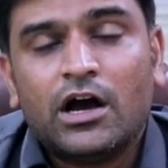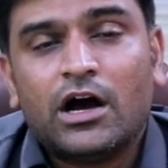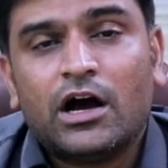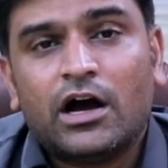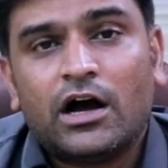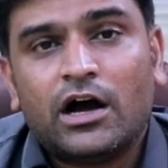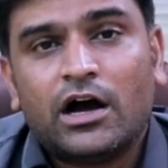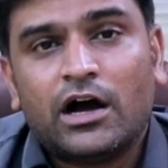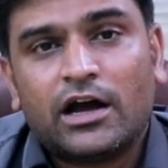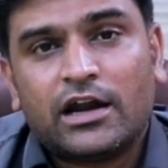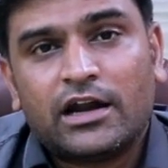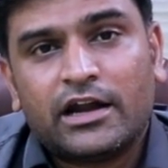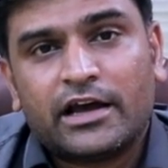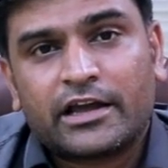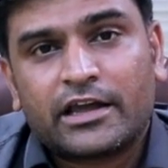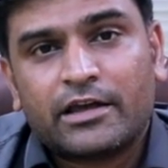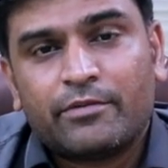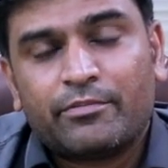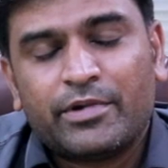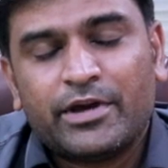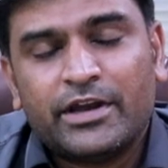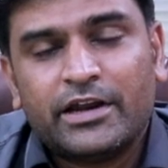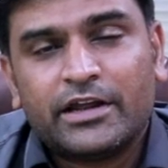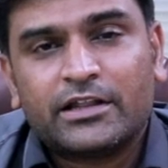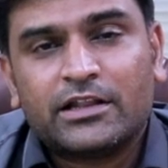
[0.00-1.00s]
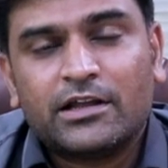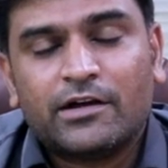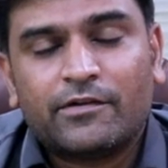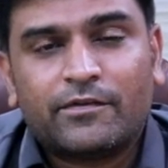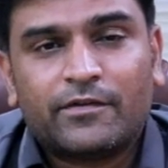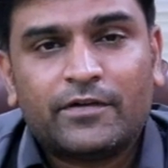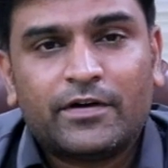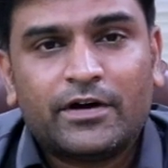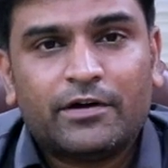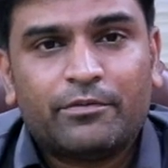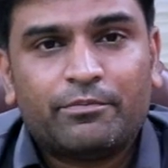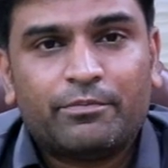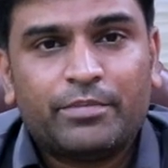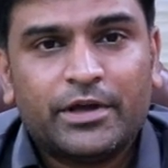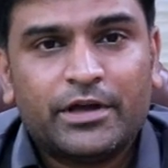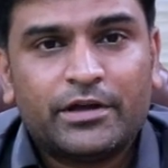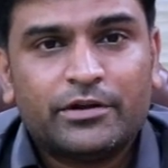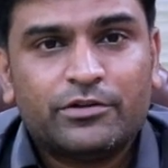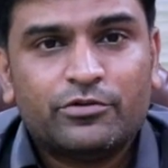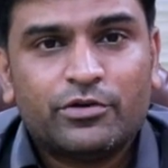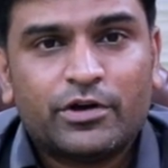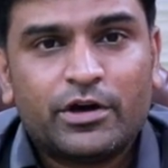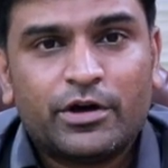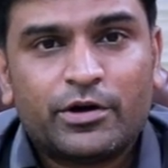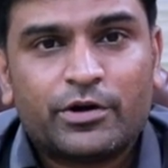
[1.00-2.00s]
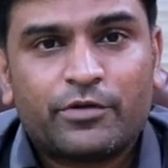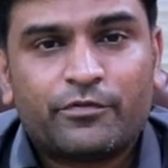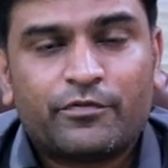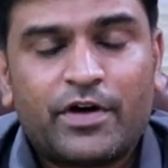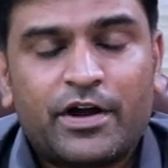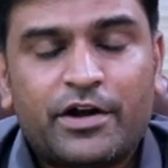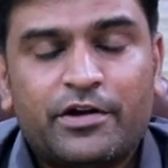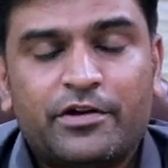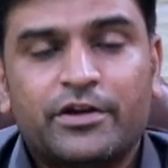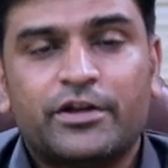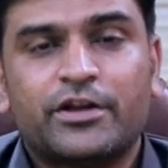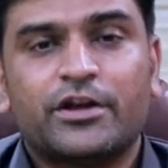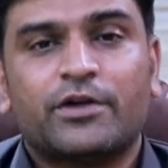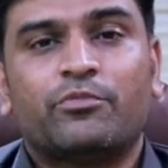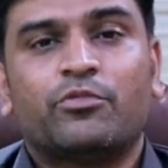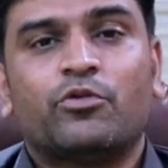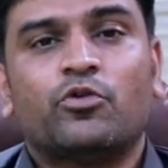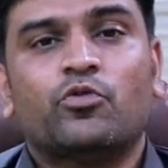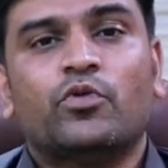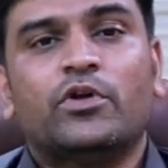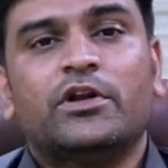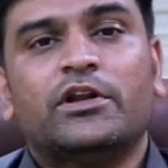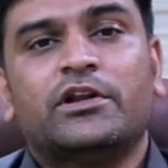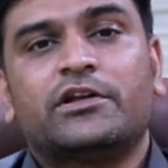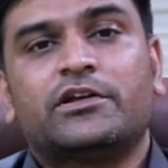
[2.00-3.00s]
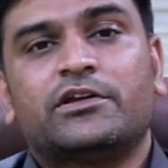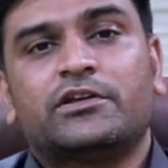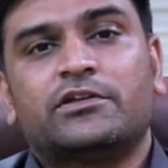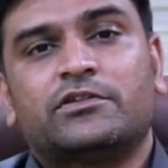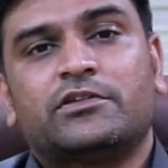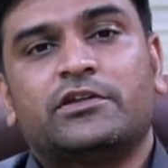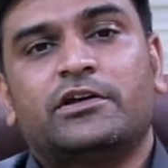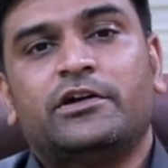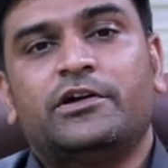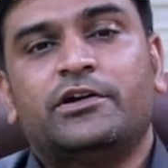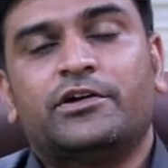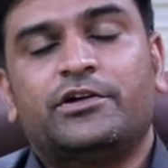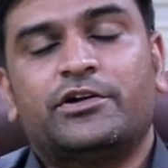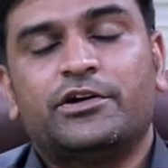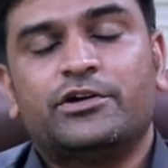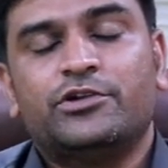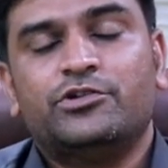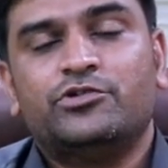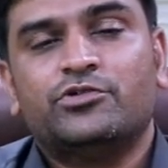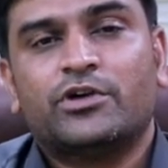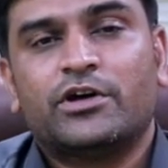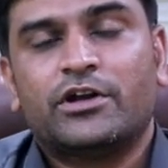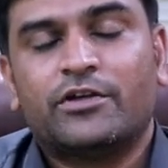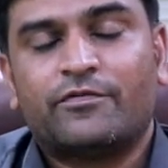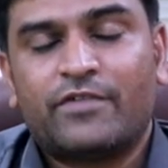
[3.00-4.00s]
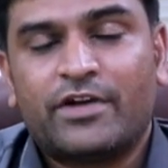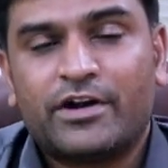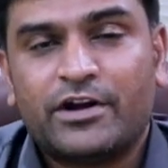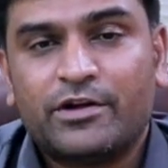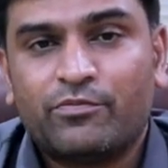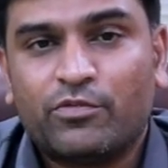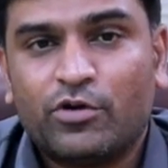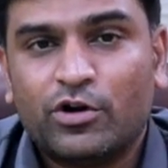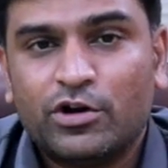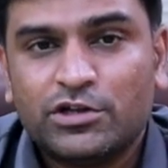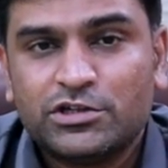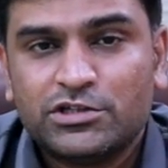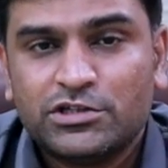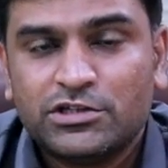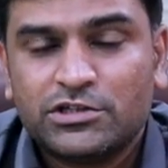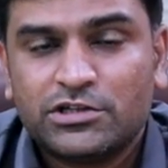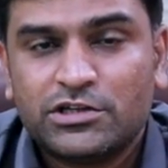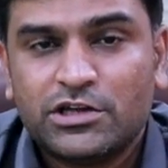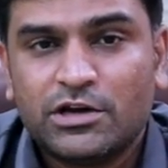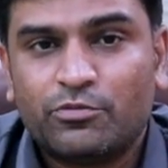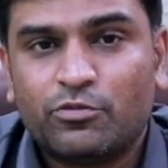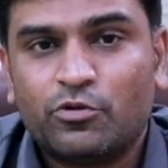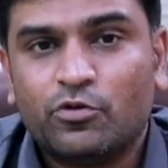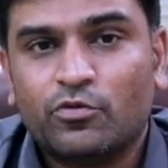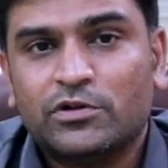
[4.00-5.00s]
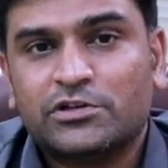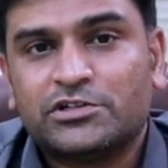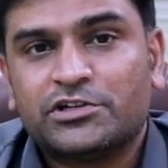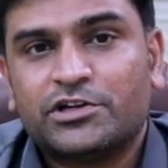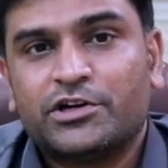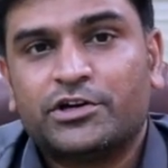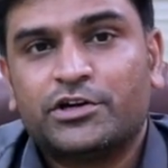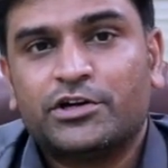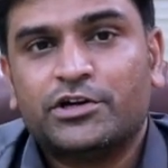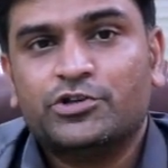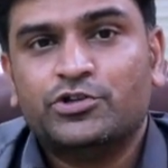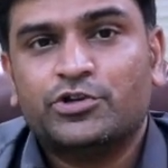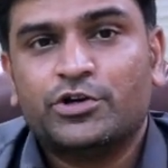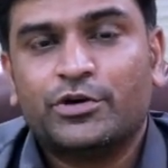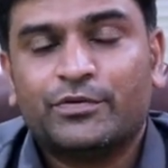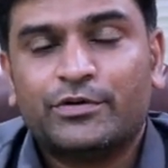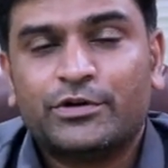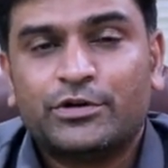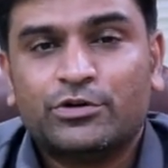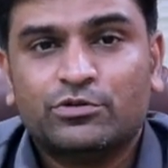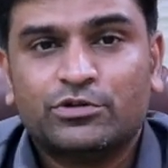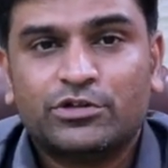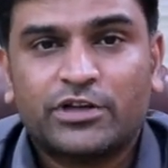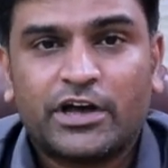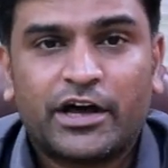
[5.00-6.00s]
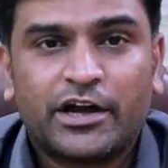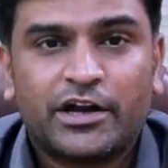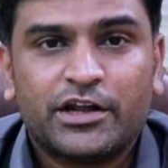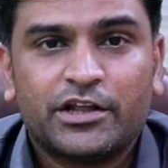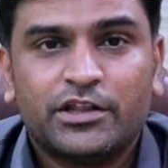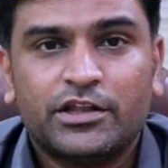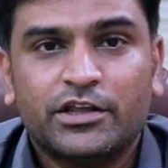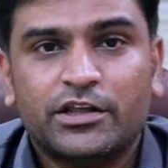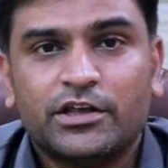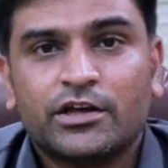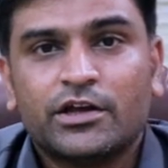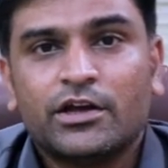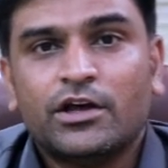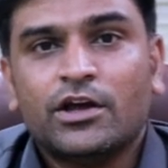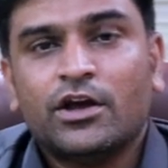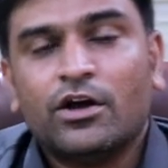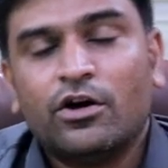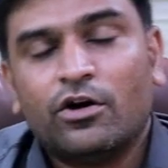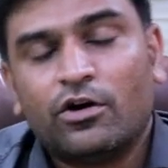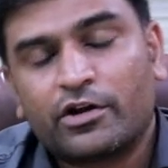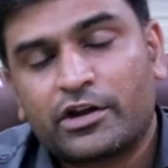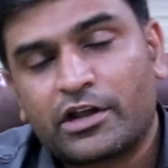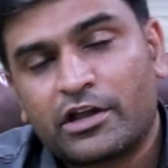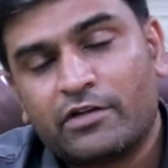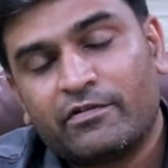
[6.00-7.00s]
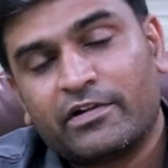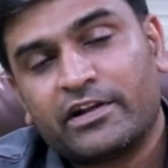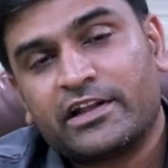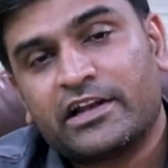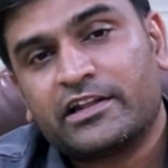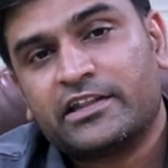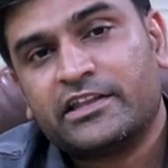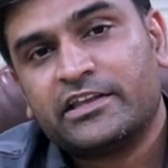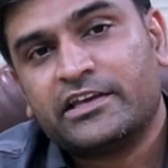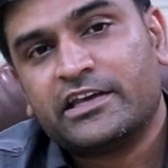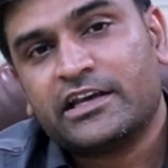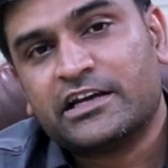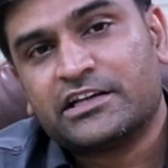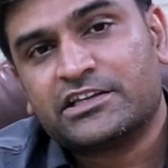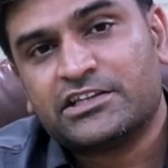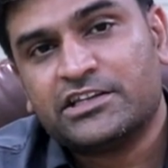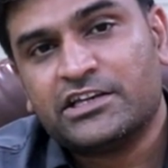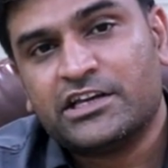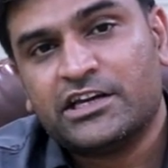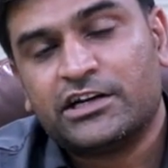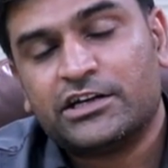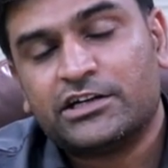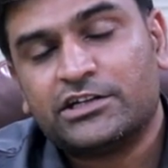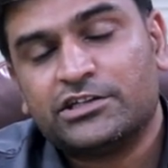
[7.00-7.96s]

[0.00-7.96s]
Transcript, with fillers: हालाँकि फिर एक दफ़ा फिर जो है रिफाइनरी के अप्रूवल से रिलेटेड जो है रिफाइनरी पॉलिसीज़ की अप्रूवल से रिलेटेड जो है वो न्यूज़ आ रही थी और यही वजह थी कि सी